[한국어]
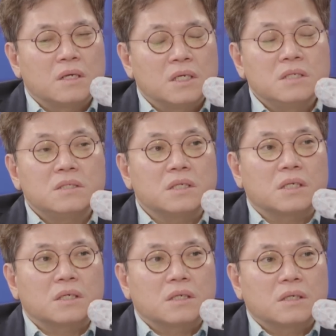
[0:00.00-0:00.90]

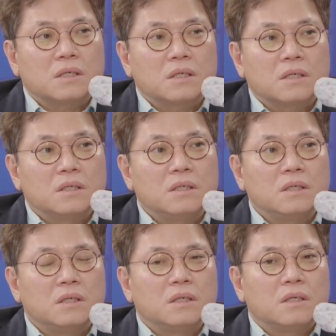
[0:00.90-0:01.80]

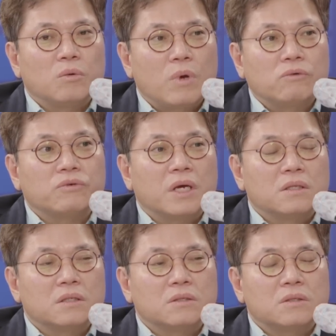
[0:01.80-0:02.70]
인식을 외국에
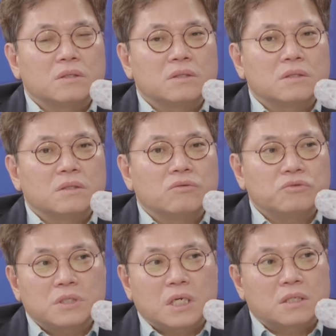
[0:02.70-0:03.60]
있는
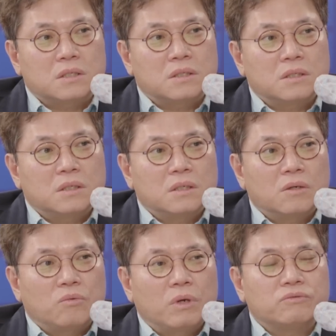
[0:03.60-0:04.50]
투자자들 음. 음.
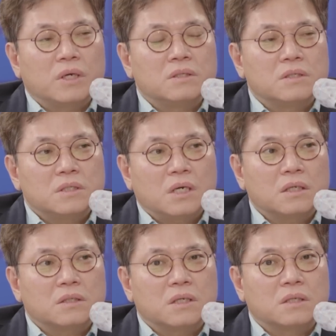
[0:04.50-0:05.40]
외국에 있는
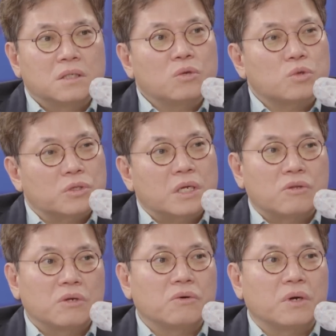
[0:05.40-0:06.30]
시각들이 그대로 전달이
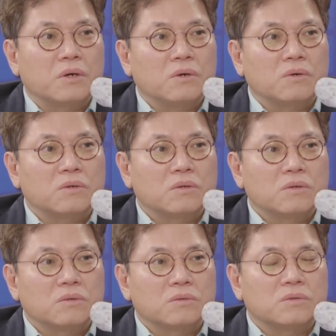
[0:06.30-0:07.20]
되는 거예요.
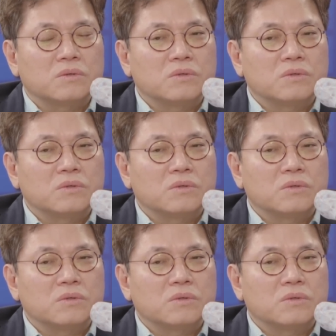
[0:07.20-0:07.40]
네.